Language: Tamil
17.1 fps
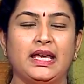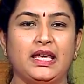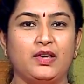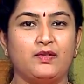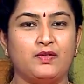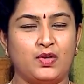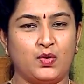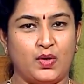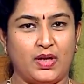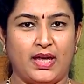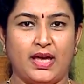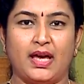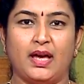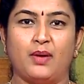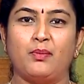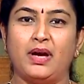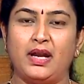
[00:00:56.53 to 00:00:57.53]
இவருடைய
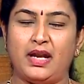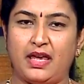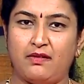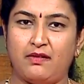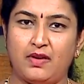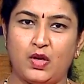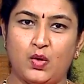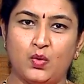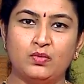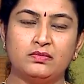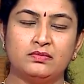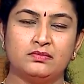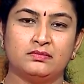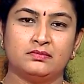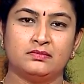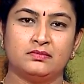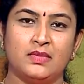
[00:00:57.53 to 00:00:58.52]
மனைவியும்
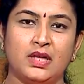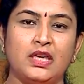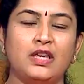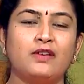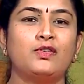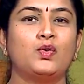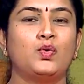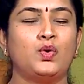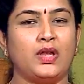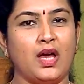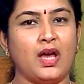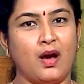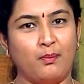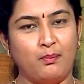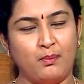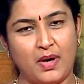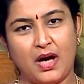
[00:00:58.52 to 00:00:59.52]
இவருடைய
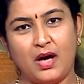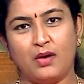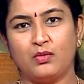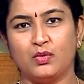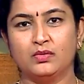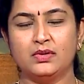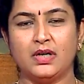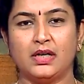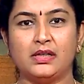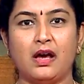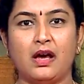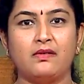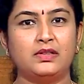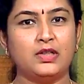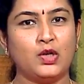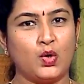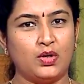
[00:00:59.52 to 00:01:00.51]
அம்மாவும்
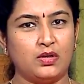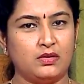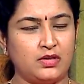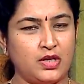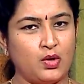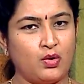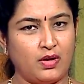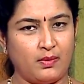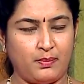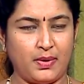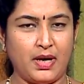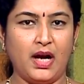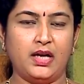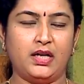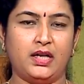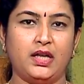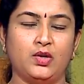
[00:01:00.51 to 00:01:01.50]
அதாவது குழந்தையோட
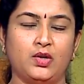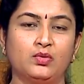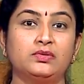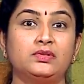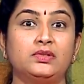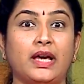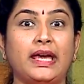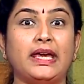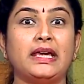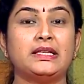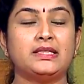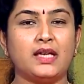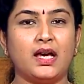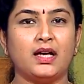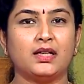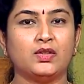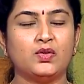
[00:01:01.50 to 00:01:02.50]
பாட்டியும் தயிர்
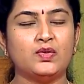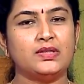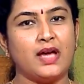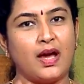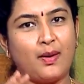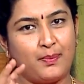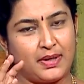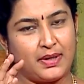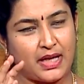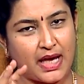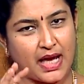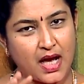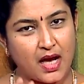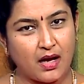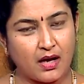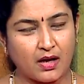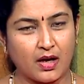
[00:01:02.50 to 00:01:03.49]
சாதம் சாப்பிட்டே
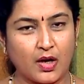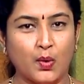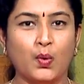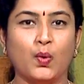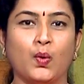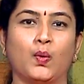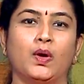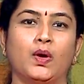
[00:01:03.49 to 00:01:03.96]
ஆகணும்